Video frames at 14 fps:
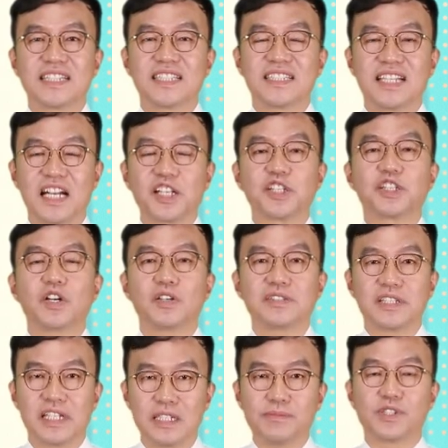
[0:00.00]
않는다는
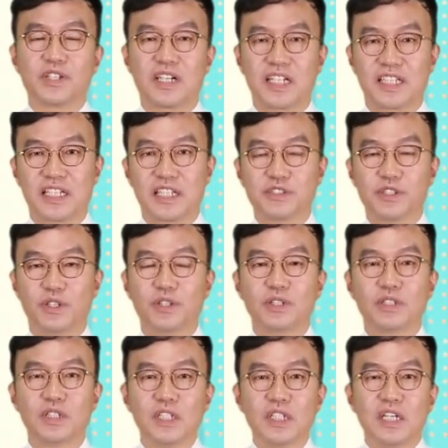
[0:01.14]
현재를 부정하게 되고요.
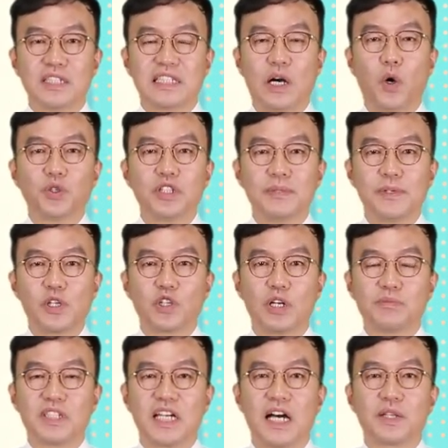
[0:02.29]
자, 오늘 배울
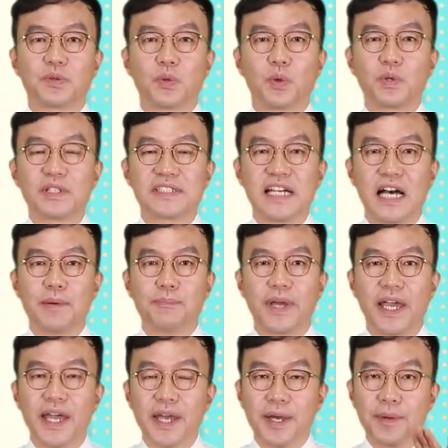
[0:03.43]
겁니다. 동사
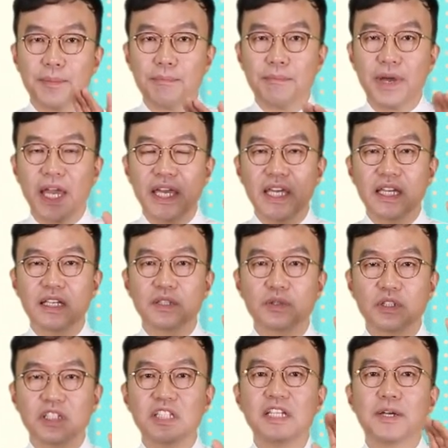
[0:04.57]
앞에 may
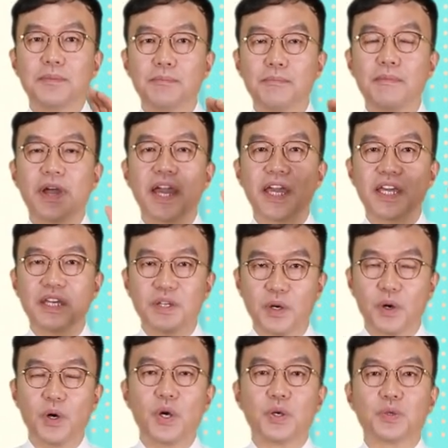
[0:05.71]
또는
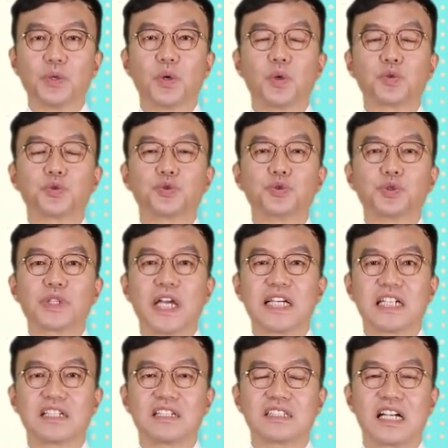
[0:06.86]
may요. 요 두 개의
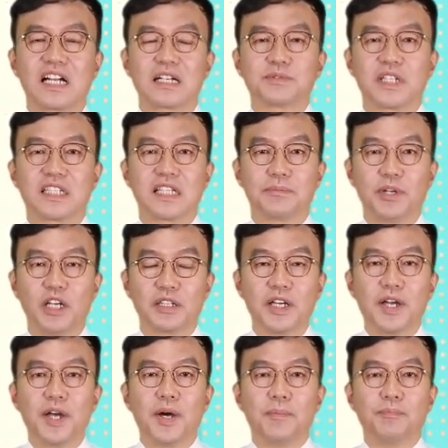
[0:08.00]
단어를 따라 붙게 되면
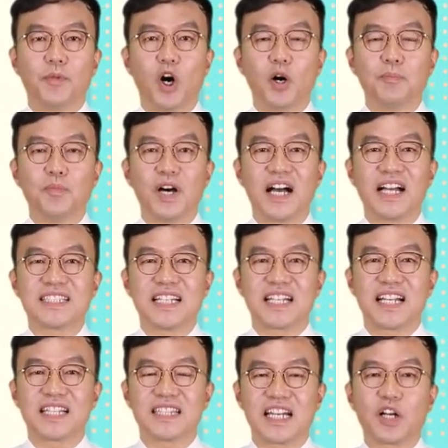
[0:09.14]
뭐뭐하지
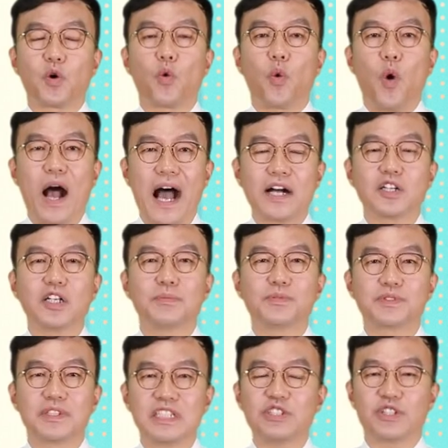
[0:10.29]
않았다는 과거
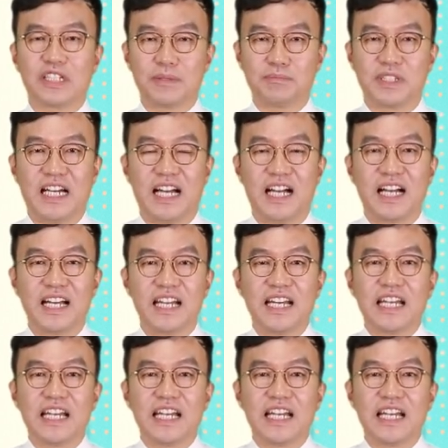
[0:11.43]
부정을 이루게 됩니다.